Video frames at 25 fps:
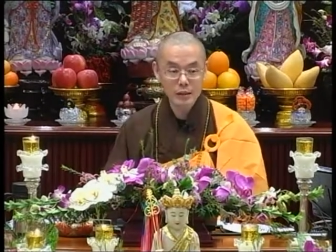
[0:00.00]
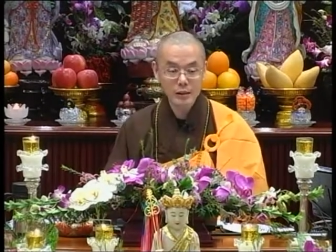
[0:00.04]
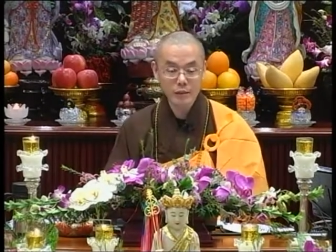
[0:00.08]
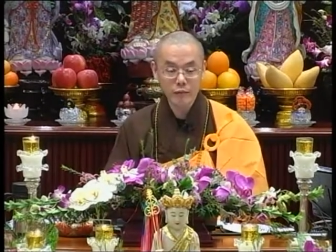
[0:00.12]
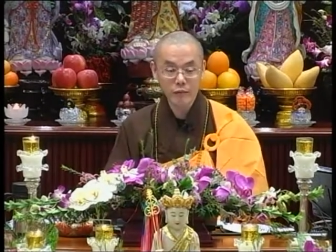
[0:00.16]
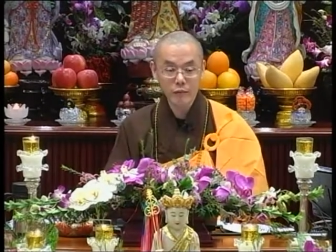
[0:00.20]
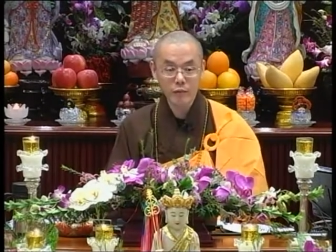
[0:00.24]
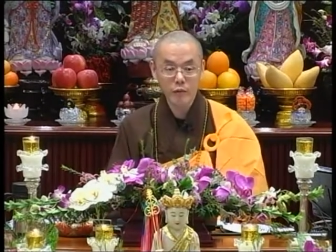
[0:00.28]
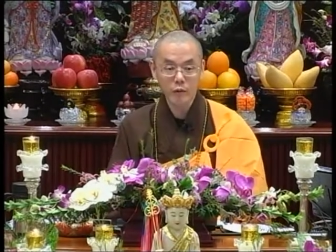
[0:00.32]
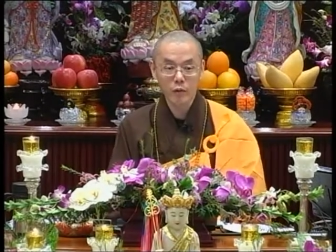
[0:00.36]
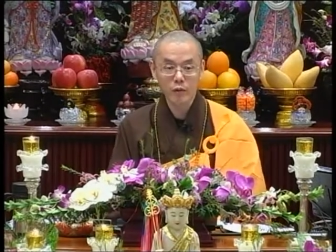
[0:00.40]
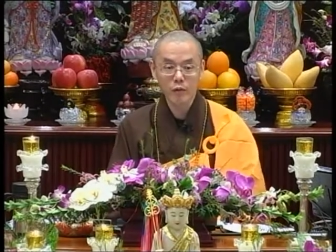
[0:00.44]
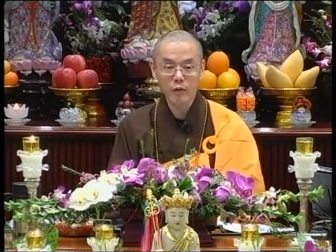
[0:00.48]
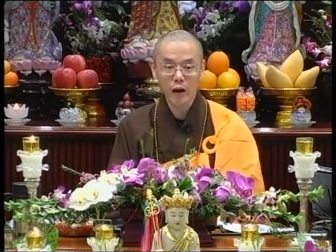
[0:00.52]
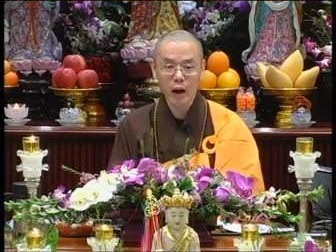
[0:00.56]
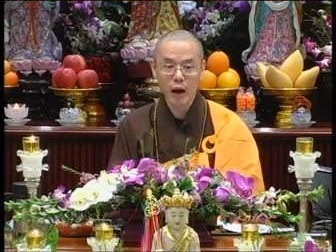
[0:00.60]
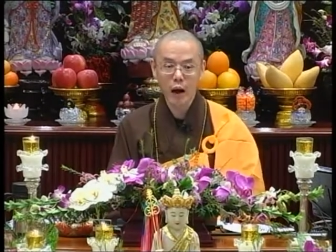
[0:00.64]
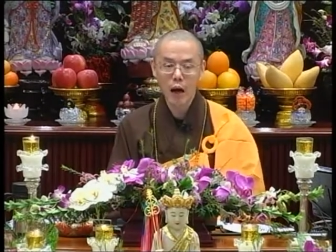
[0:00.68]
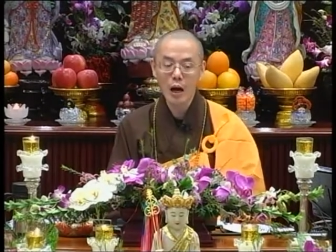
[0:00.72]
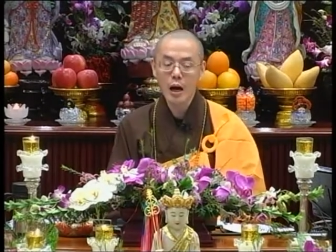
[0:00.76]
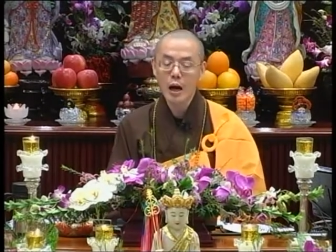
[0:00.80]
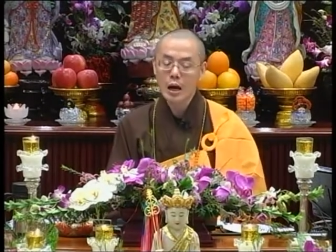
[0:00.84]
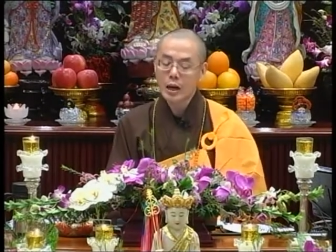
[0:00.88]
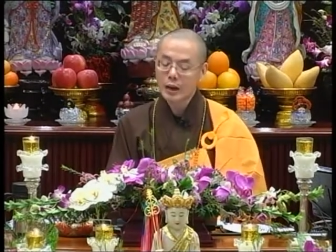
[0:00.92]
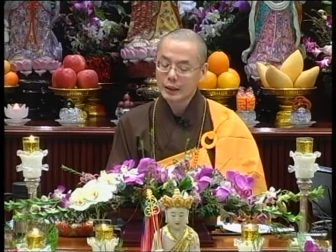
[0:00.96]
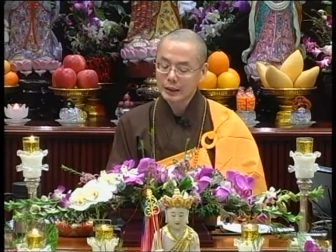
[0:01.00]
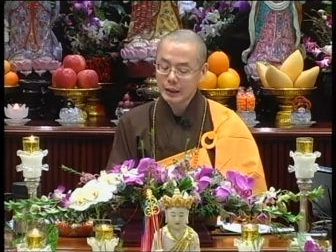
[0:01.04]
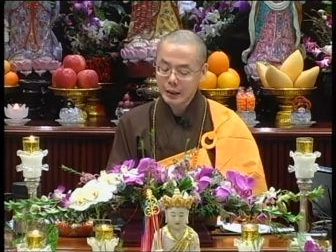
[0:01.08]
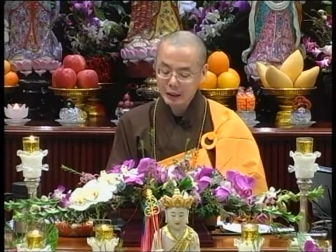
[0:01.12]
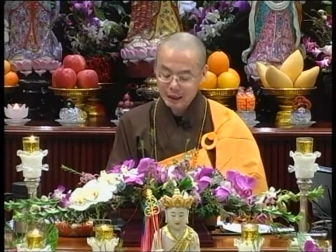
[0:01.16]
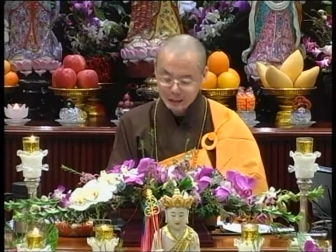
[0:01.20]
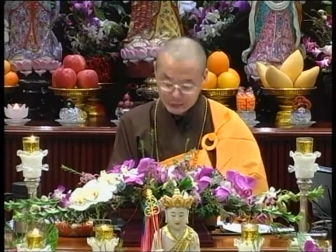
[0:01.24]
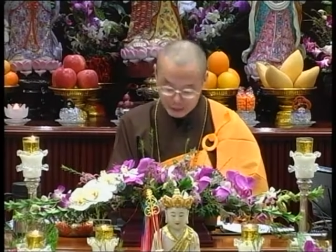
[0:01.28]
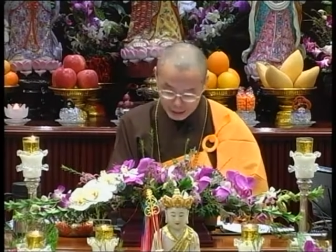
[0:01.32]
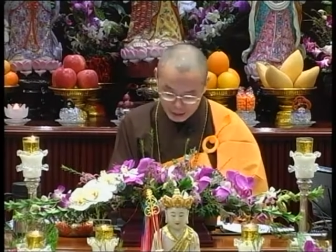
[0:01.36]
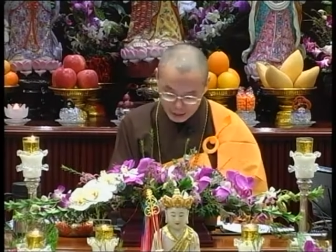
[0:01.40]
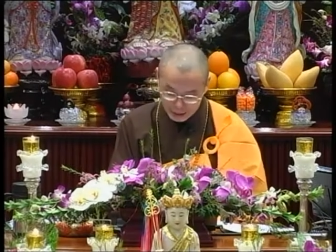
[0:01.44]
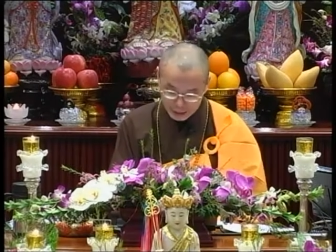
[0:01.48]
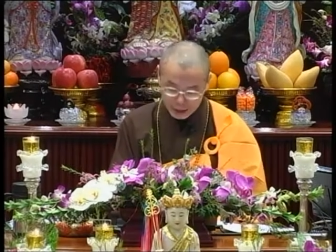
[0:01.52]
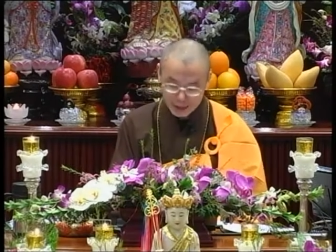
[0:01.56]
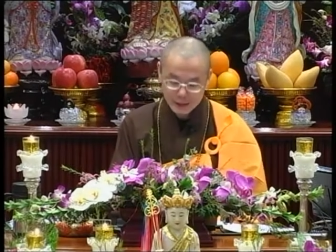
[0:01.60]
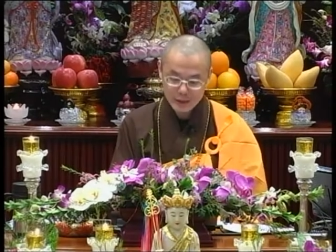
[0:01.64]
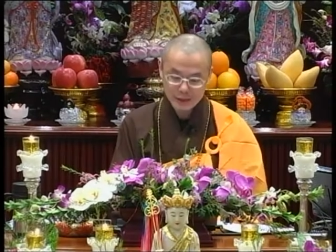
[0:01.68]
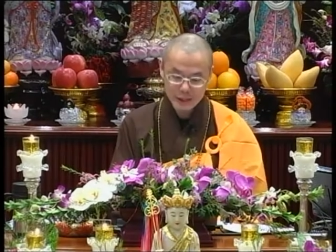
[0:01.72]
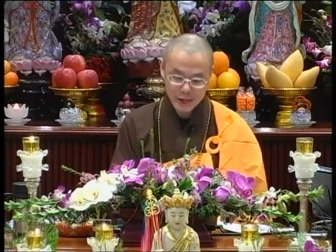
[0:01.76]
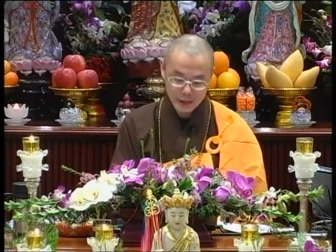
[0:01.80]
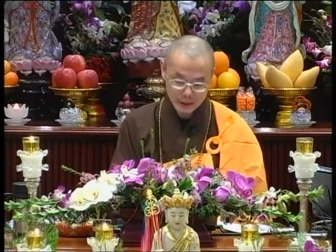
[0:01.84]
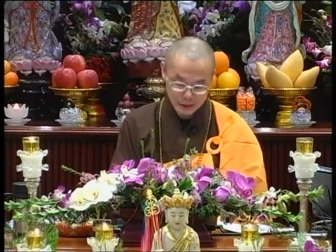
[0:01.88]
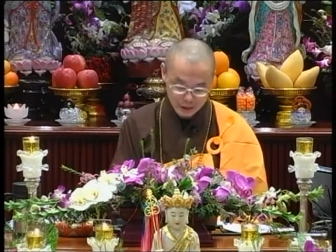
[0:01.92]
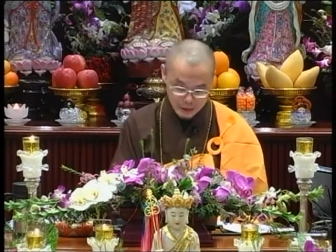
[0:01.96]
身佛法，那一定
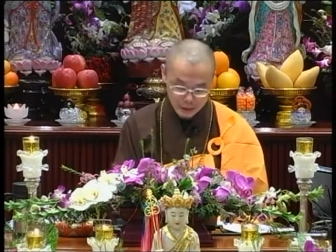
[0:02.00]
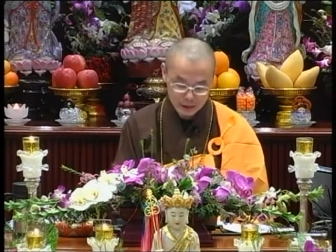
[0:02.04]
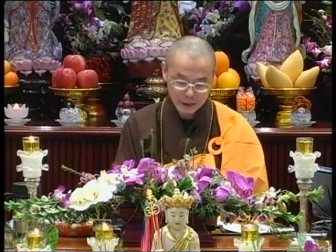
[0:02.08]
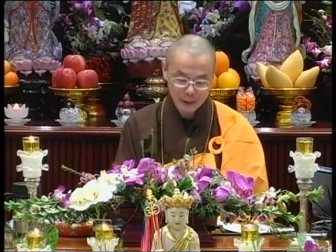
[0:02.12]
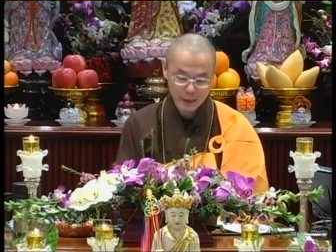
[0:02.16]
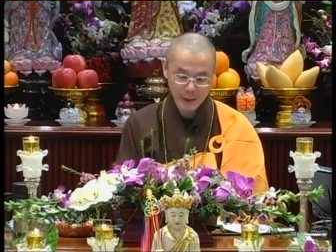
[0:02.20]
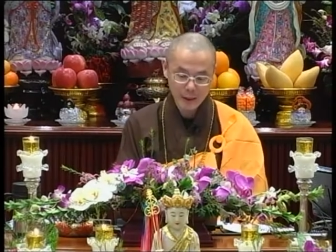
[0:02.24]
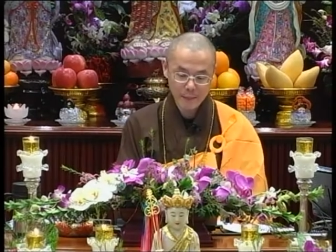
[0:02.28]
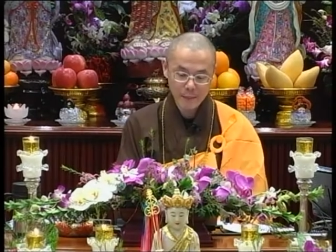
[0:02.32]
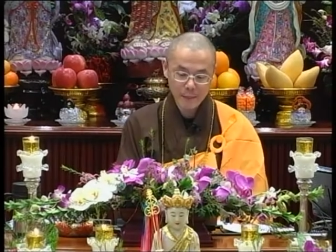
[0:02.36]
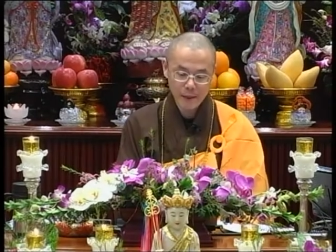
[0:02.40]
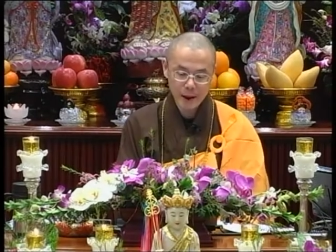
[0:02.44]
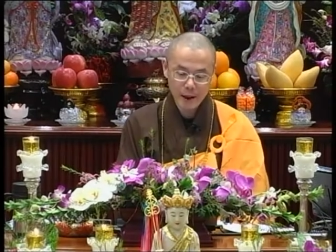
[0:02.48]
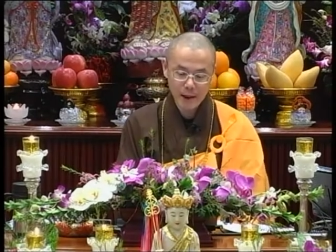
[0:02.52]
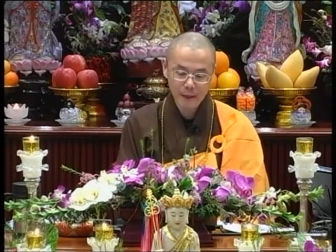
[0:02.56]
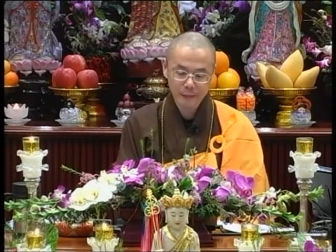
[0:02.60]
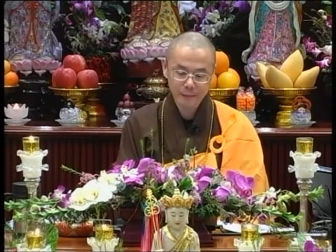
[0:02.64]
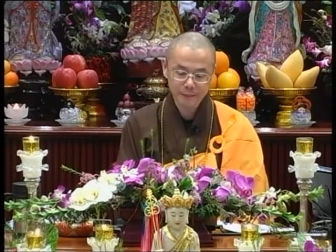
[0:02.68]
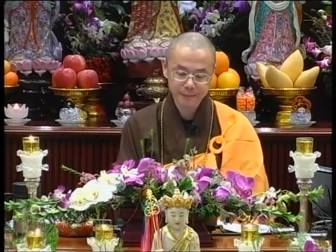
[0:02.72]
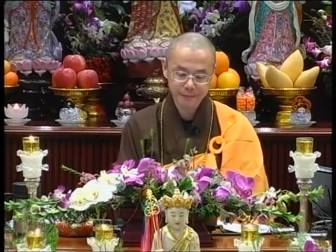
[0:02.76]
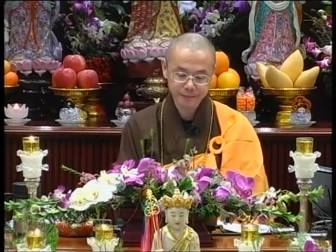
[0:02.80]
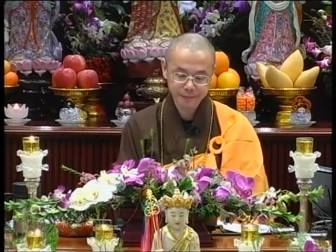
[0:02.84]
很难很难吧？